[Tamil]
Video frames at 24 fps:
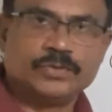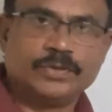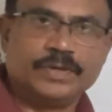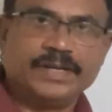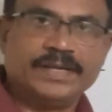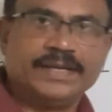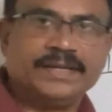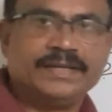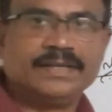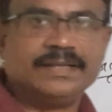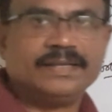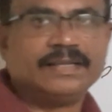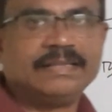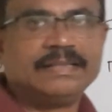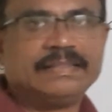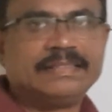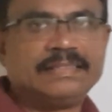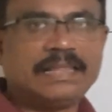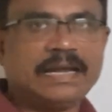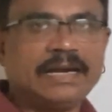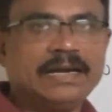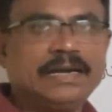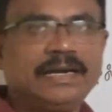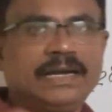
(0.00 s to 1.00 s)
சொன்னேன்
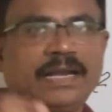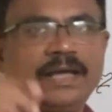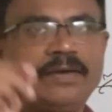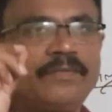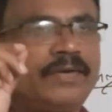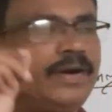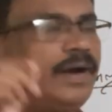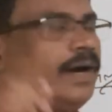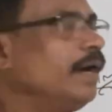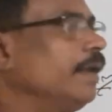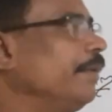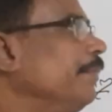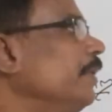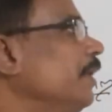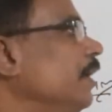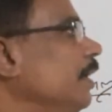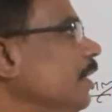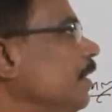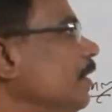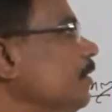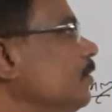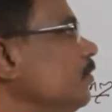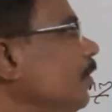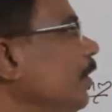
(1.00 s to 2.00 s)
தண்டவாளம்னு
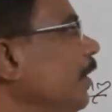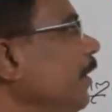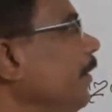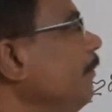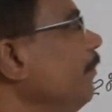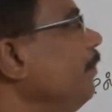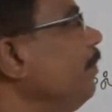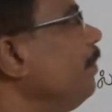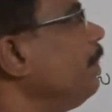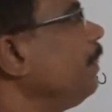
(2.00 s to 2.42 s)
எழுத சொன்னேன்